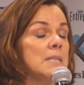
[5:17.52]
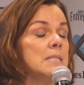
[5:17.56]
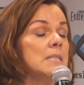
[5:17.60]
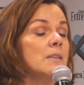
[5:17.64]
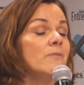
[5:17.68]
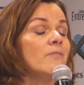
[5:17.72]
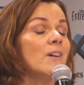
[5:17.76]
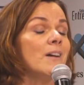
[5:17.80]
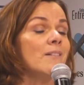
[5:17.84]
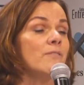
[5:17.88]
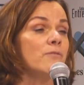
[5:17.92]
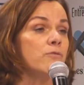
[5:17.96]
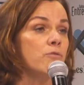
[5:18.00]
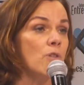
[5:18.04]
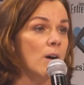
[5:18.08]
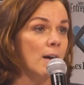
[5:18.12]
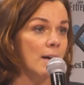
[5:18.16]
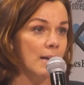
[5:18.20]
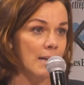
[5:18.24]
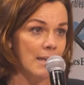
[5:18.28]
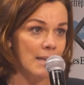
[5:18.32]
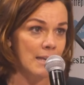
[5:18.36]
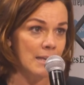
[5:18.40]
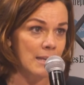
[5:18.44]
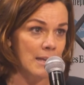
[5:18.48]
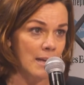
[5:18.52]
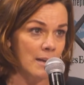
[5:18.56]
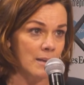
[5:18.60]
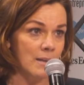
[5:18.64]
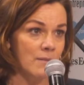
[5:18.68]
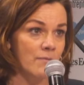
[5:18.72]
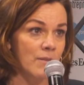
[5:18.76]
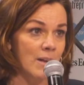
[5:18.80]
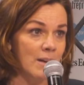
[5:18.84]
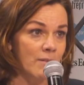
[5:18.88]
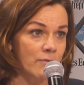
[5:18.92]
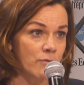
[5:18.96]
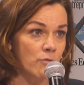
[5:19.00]
il va le voir, également il
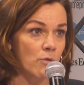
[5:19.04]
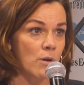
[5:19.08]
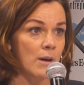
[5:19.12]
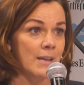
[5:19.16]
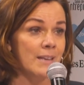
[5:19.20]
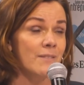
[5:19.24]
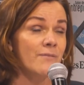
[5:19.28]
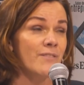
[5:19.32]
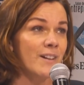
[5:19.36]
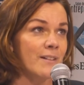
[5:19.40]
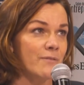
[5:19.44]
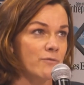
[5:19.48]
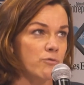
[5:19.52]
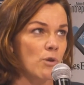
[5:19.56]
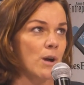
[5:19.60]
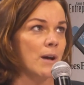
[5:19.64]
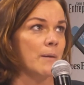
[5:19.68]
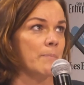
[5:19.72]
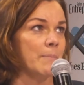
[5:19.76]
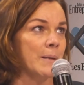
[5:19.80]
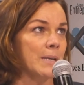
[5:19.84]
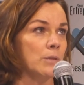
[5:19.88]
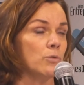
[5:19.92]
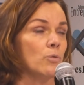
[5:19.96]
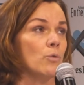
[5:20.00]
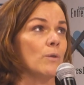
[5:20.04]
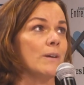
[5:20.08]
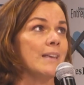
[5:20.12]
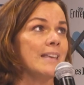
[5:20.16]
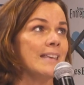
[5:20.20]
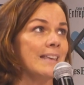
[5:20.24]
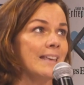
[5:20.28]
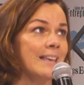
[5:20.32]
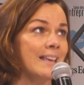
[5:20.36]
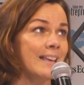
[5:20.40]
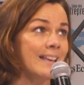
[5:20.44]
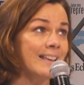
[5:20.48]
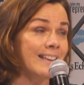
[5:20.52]
va voir, il va voir pardon,
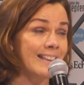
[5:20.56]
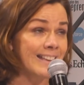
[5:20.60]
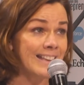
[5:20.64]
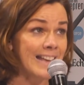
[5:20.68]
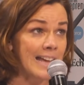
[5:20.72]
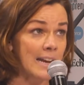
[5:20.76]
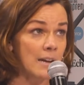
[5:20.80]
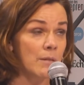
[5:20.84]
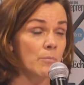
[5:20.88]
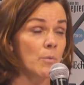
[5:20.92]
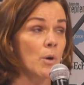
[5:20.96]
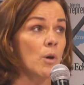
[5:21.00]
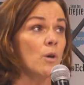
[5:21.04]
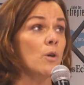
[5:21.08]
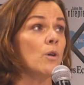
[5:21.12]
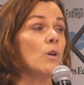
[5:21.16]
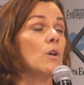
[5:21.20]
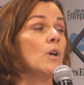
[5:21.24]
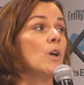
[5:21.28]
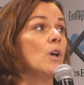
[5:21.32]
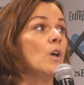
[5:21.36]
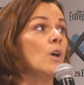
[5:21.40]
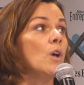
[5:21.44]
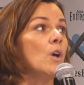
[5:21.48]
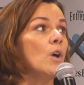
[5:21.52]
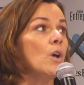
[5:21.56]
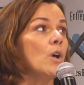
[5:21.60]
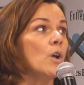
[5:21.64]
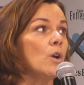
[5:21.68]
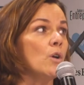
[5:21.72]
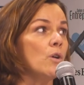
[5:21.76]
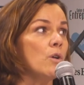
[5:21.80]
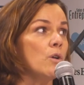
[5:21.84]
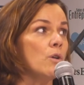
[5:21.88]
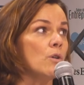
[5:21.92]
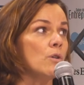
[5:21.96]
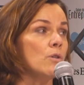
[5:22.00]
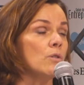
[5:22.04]
également
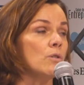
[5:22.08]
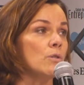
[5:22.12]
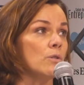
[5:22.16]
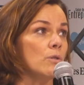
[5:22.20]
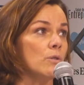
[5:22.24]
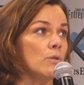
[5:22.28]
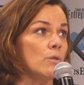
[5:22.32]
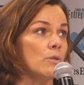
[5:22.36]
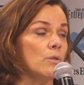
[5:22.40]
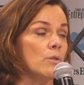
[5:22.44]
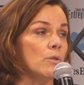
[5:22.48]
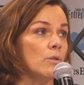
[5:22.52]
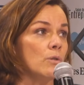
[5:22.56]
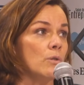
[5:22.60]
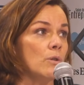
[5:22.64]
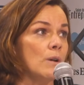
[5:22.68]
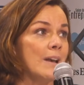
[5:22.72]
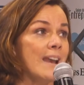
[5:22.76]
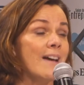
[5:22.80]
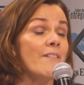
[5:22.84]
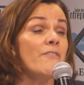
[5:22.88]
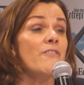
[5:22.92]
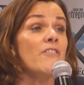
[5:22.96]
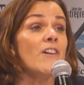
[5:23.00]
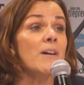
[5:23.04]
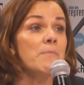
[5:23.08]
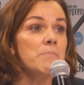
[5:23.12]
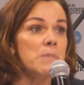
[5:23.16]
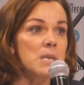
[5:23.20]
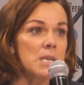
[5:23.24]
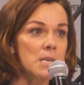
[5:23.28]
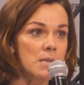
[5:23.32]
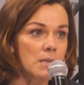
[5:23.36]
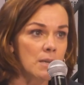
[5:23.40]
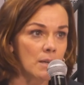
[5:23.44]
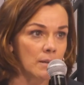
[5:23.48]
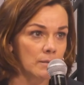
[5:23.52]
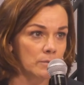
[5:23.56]
le, euh, la
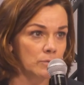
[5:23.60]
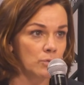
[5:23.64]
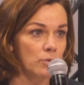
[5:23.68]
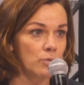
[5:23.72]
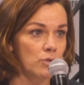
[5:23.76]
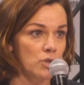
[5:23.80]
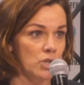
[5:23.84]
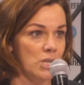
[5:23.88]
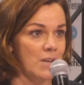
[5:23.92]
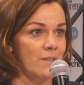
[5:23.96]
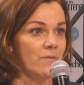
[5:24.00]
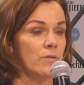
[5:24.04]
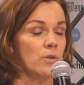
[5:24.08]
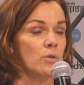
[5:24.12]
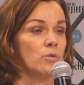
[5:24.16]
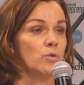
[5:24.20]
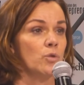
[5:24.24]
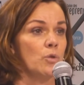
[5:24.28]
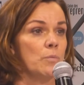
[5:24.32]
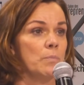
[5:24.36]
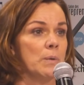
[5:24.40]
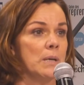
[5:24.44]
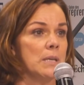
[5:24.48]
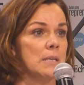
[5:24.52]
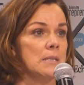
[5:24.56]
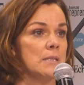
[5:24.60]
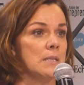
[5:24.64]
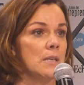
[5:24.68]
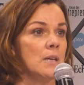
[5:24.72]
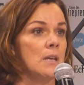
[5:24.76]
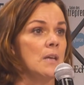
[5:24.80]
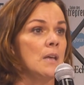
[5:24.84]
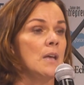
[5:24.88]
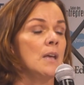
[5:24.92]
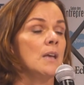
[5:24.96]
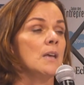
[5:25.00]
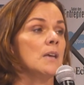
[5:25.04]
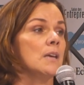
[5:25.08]
famille du chef d'entreprise.
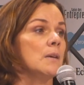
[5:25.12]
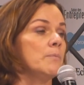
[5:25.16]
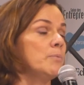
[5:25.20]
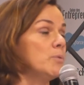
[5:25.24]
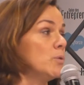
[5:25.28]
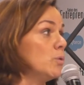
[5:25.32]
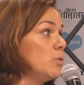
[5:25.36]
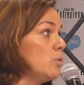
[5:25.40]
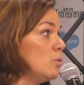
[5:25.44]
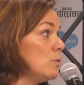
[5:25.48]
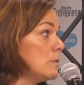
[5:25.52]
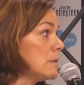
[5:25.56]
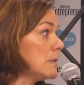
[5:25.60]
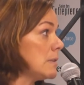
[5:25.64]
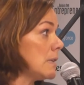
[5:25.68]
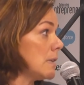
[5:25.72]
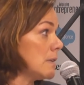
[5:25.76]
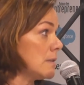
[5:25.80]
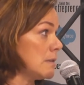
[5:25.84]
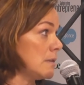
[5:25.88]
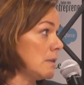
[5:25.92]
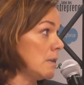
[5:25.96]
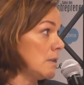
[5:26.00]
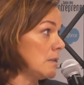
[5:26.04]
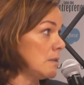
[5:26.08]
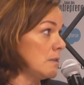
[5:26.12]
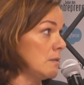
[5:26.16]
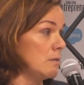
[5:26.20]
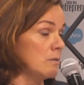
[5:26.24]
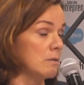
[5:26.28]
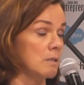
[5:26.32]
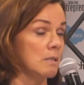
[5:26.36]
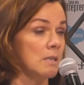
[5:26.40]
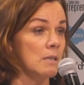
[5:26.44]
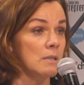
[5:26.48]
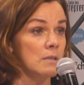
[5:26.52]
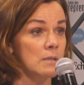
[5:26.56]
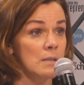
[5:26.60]
Et pour nous, c'est
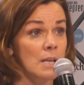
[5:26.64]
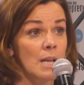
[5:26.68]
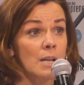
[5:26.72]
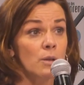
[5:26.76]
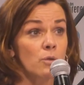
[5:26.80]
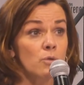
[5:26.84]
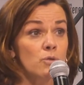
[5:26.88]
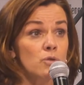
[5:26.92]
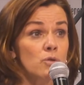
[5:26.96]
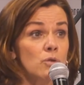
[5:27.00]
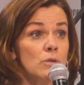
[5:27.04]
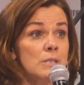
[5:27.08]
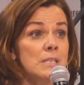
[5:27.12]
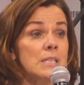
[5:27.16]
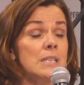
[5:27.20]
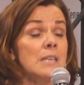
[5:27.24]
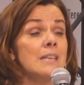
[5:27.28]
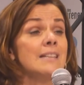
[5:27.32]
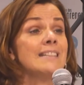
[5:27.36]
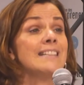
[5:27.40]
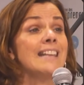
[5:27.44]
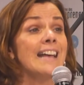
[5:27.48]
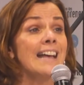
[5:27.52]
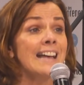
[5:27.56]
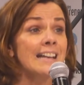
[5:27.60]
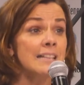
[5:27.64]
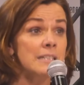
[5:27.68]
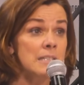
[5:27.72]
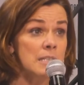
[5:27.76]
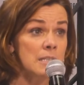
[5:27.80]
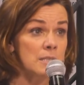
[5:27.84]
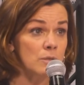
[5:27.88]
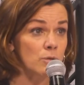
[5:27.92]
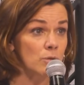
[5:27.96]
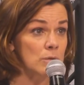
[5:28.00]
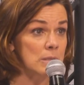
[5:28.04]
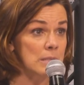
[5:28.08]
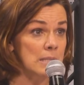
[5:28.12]
quelque chose qui est
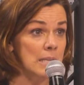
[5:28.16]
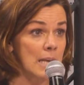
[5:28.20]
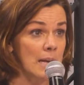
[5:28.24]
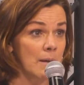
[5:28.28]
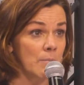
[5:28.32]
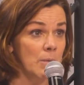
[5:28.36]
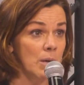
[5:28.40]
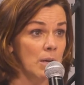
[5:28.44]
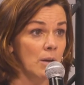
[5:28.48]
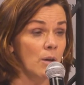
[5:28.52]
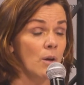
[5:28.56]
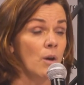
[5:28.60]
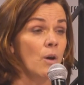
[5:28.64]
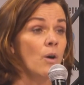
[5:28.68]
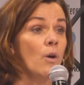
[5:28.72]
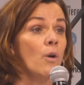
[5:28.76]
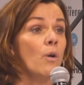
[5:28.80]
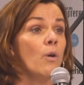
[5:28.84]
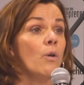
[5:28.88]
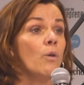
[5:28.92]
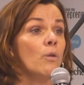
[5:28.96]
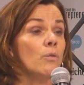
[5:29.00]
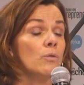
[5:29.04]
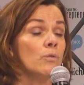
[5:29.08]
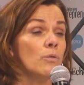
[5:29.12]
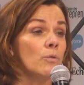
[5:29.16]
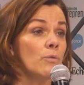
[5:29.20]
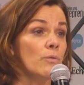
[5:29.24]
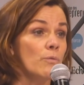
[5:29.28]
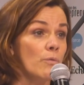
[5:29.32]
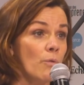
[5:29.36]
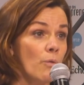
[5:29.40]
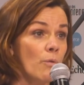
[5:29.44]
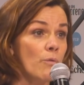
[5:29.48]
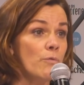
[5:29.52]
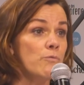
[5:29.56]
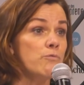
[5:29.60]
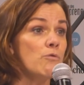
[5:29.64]
indissociable.
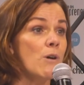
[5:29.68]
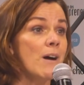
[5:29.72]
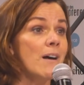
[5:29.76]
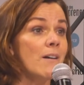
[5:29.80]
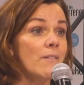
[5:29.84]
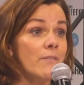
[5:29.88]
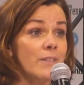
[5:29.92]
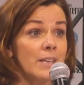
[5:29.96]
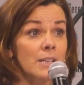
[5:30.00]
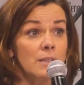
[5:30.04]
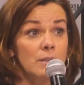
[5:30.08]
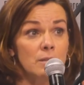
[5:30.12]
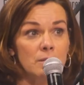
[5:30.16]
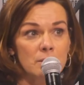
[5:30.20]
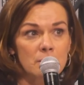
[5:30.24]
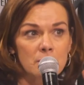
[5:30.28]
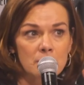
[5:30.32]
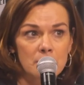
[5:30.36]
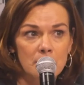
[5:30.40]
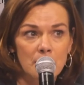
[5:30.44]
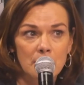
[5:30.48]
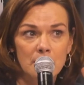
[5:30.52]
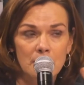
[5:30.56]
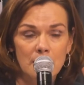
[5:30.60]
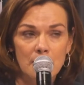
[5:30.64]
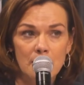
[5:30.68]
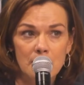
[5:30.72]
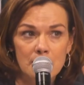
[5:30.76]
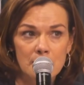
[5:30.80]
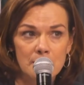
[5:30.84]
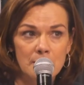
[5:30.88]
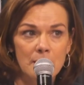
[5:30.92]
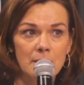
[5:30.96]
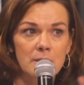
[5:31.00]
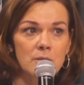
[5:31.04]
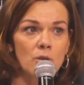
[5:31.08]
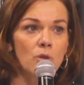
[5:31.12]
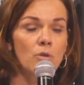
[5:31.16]
On, voit avec cet,
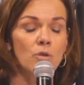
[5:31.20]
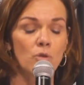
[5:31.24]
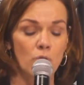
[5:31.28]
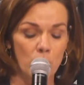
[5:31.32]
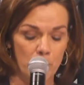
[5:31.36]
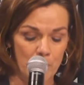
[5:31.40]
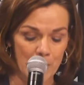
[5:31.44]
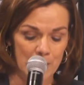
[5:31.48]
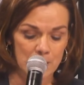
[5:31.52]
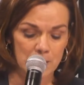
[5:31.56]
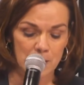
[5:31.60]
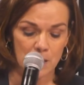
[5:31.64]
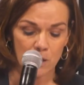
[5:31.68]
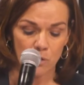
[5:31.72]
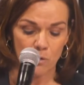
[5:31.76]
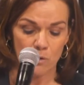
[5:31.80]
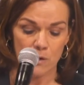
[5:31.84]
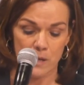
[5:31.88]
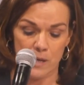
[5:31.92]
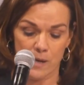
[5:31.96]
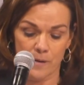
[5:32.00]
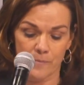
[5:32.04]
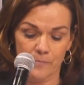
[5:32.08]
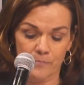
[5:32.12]
cet, angle particulier.